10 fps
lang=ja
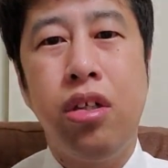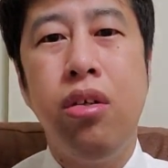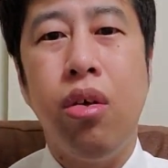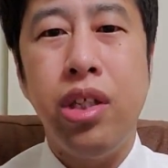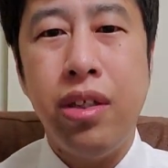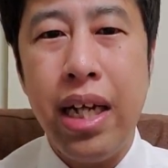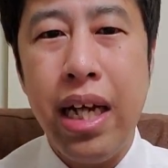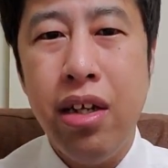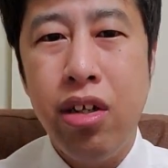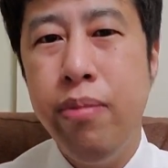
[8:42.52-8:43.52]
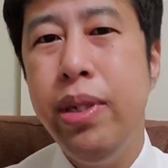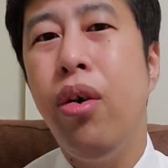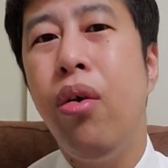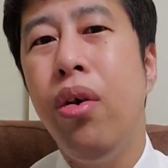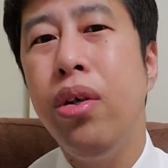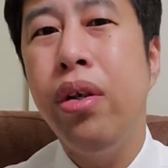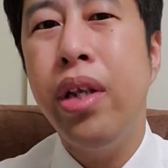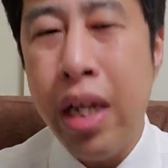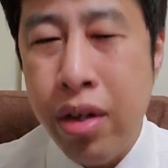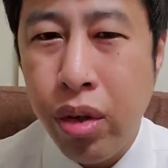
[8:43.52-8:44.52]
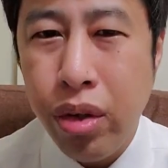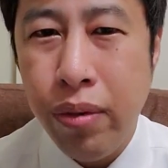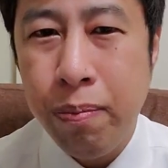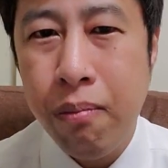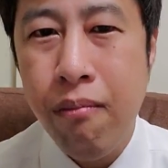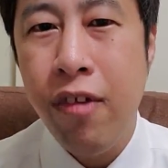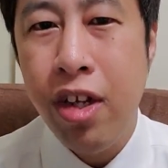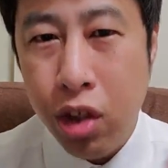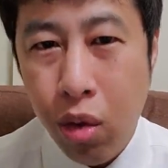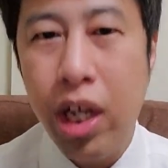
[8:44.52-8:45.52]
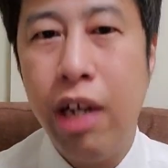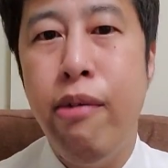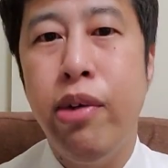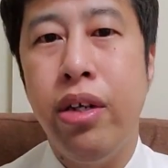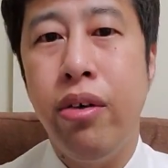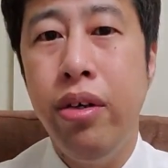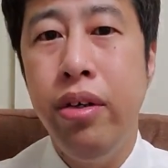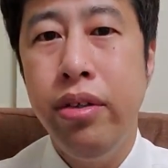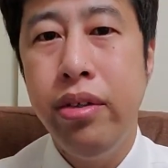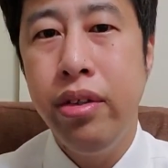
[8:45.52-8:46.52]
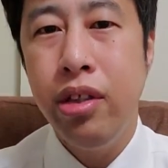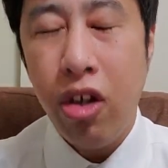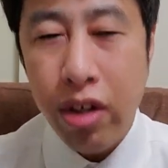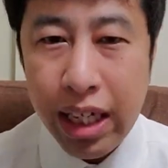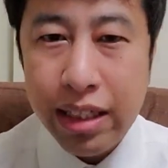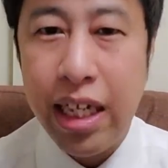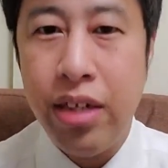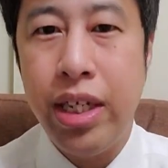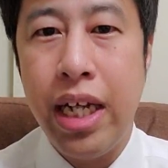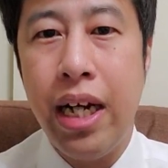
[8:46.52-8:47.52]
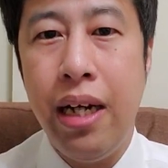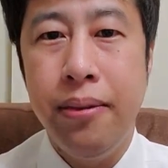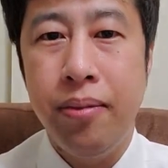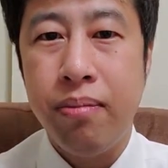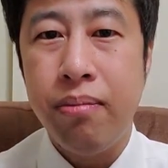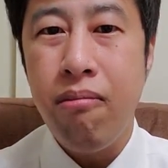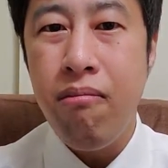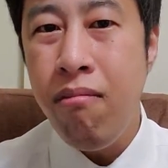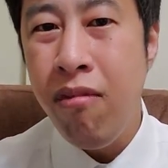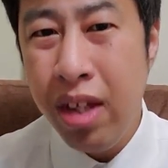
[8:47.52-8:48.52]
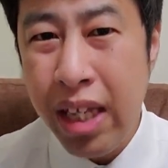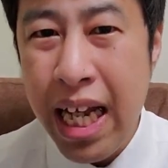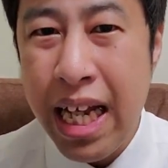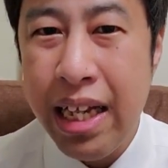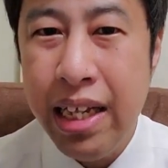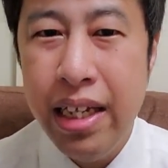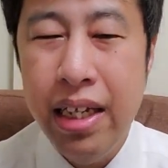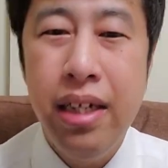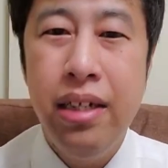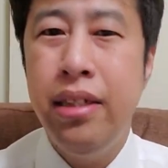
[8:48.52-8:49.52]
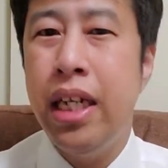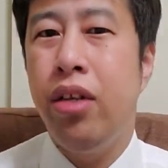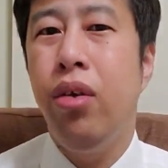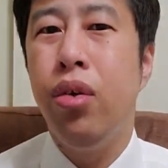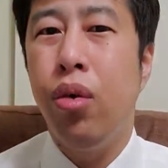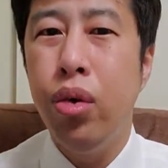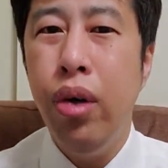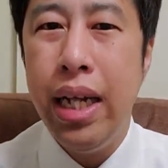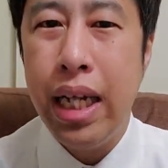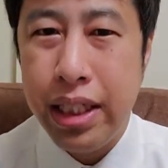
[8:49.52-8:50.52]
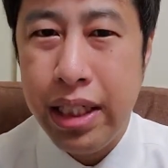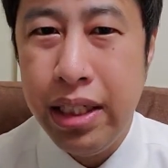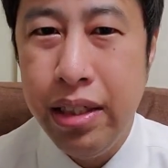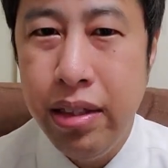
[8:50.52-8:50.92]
こっちはね、汲み取ろうよっていうこと。そこだけ守っていこう。それだけは伝えときたいから。で、じゃあ今日のこの話。